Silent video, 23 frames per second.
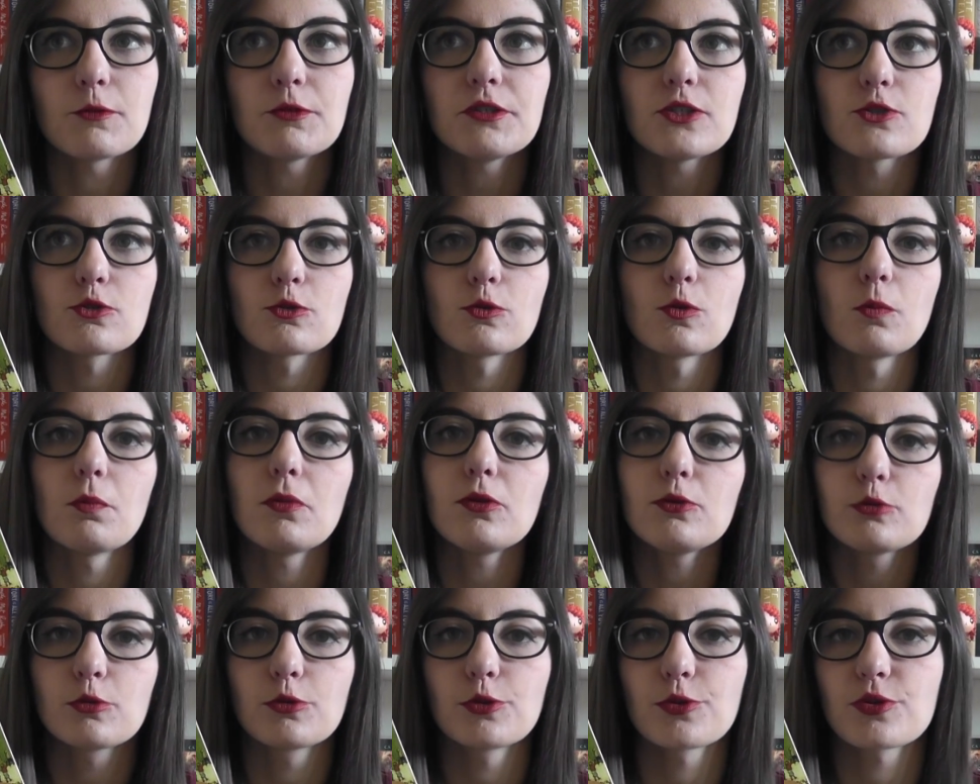quindi sono
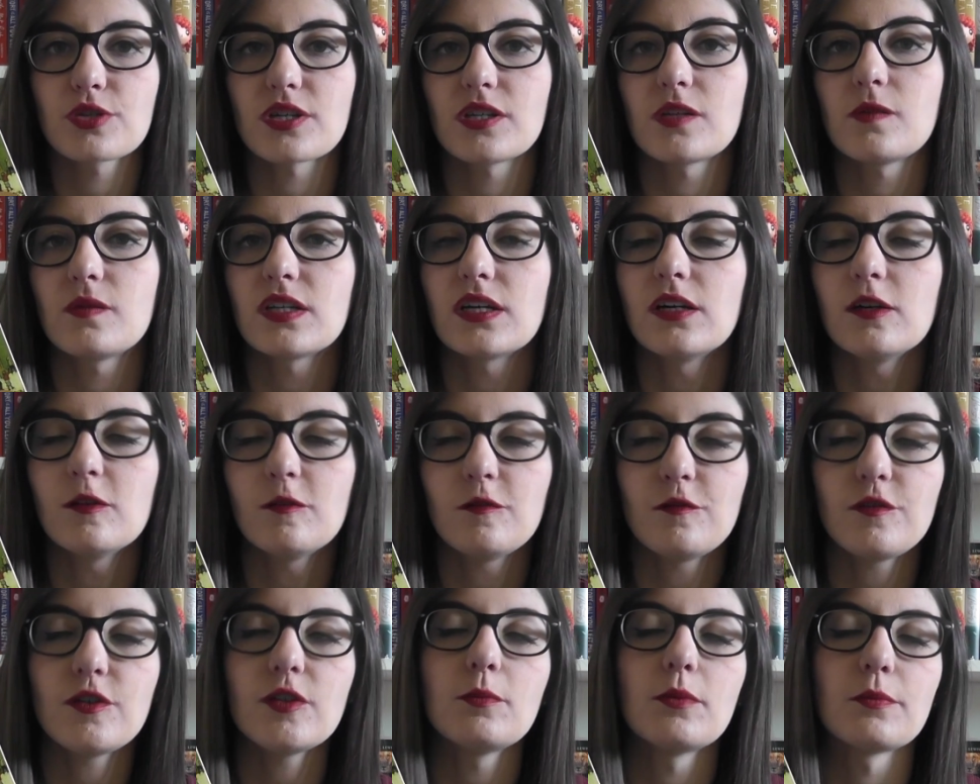molto curiosa di vedere il
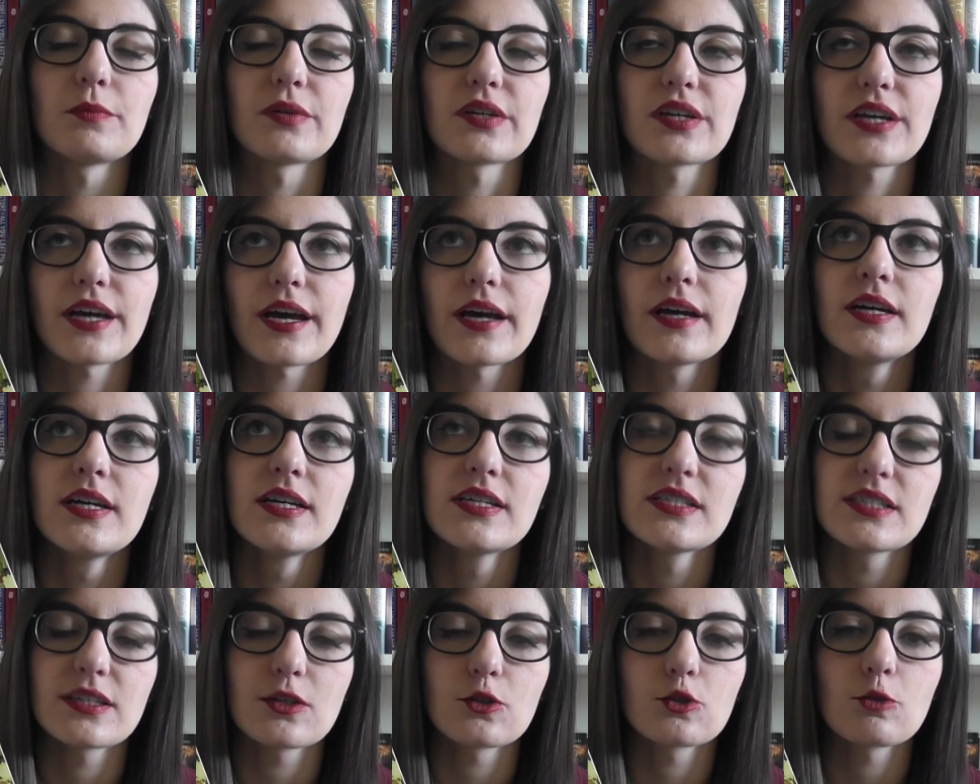film perché
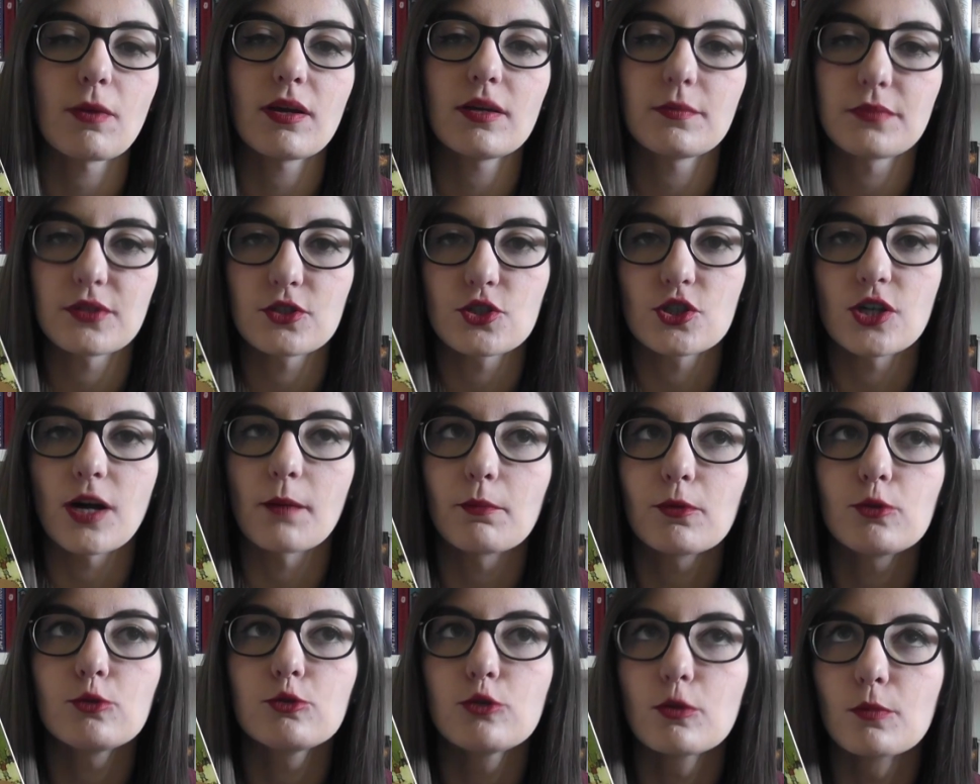secondo me mi piacerà
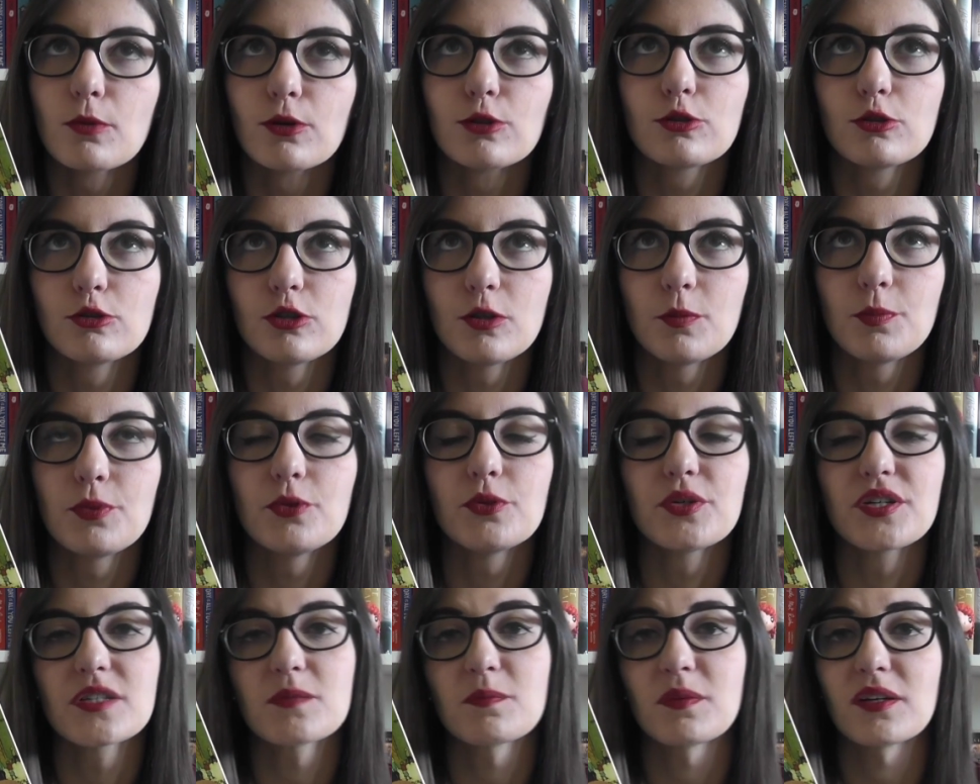molto molto di
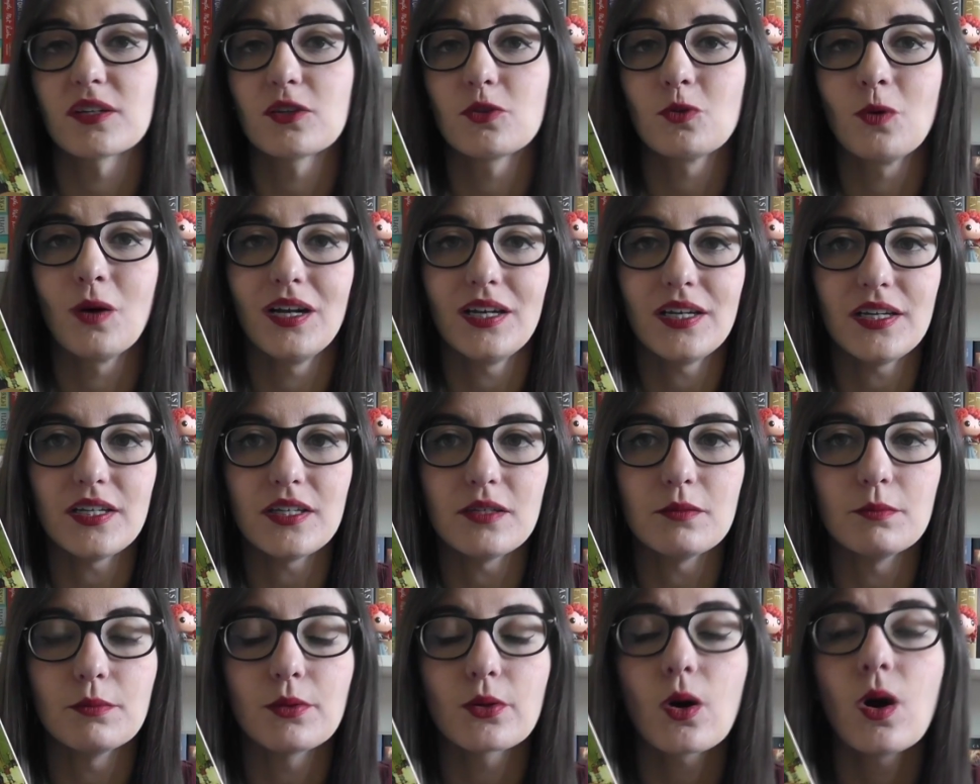più rispetto al
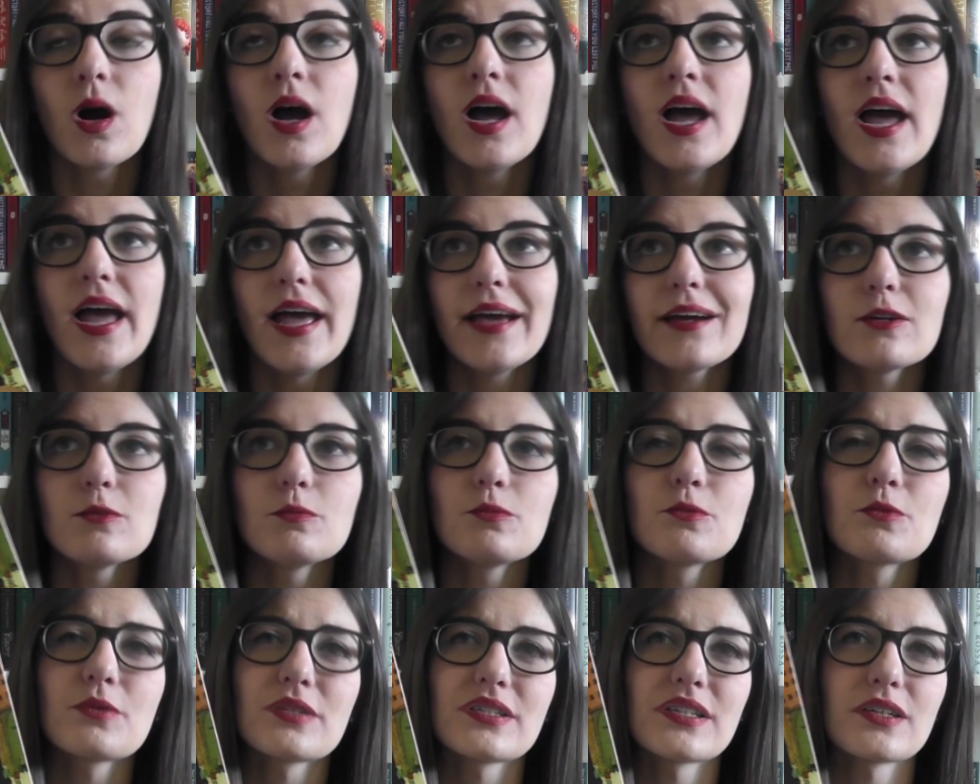libro e
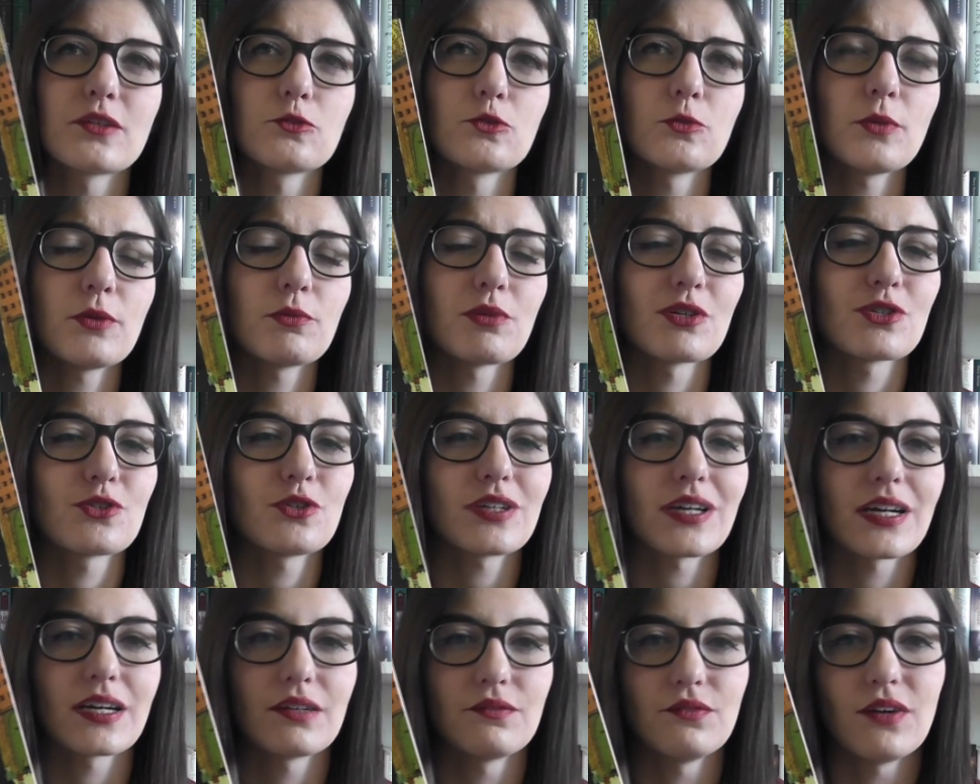comunque secondo me è una
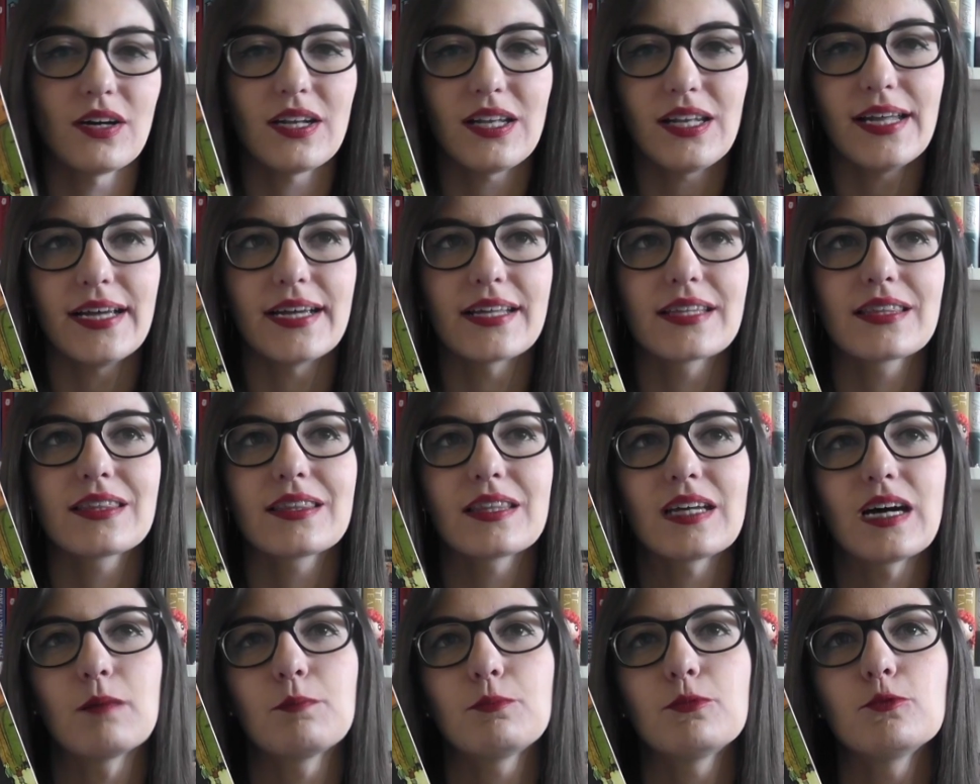storia che va
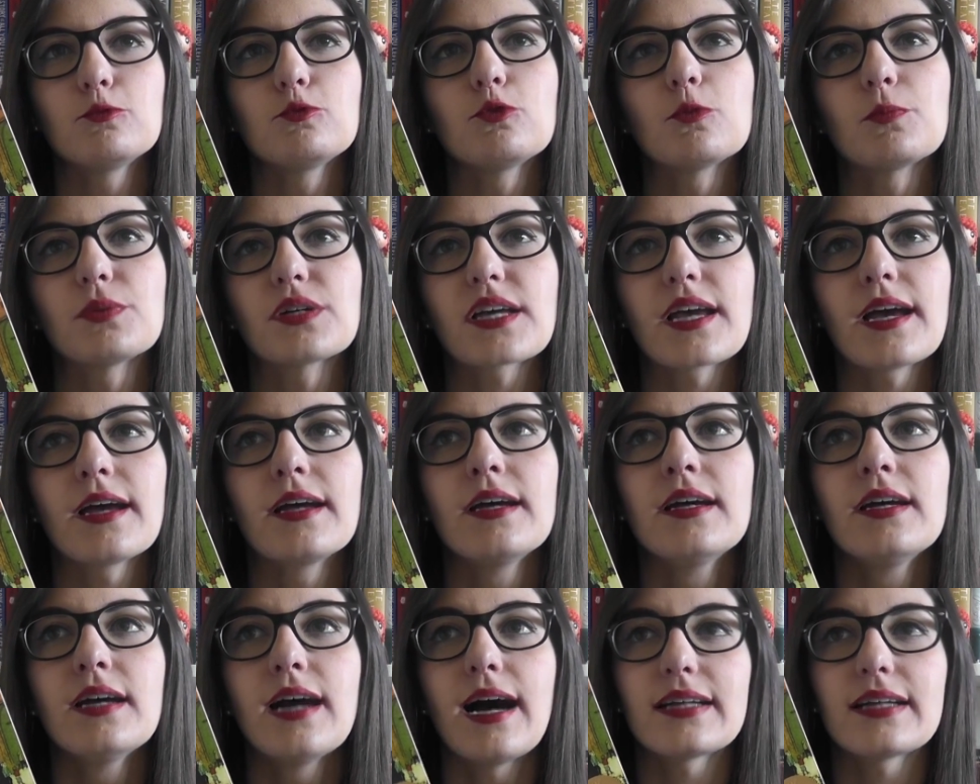letta appunto perché